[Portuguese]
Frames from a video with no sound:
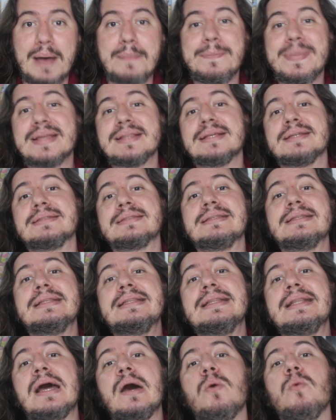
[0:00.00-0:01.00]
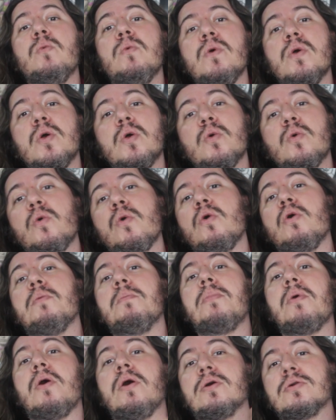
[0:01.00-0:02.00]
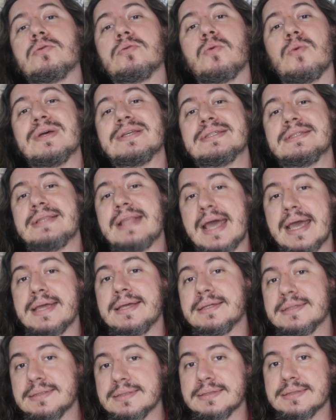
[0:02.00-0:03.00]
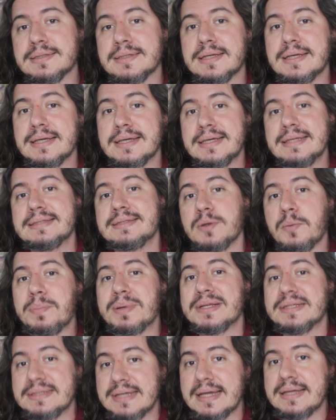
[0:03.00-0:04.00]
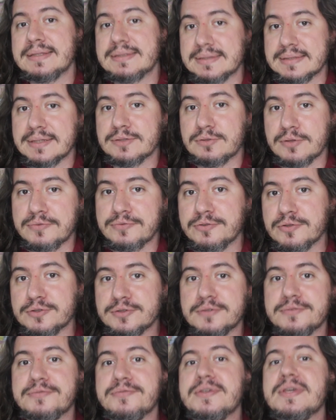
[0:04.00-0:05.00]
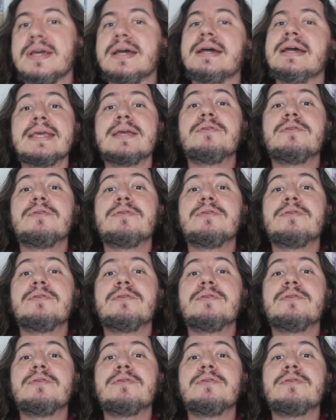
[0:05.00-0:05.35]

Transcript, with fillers: Apenas não corroboro com as ideias que estão presentes na sua filosofia,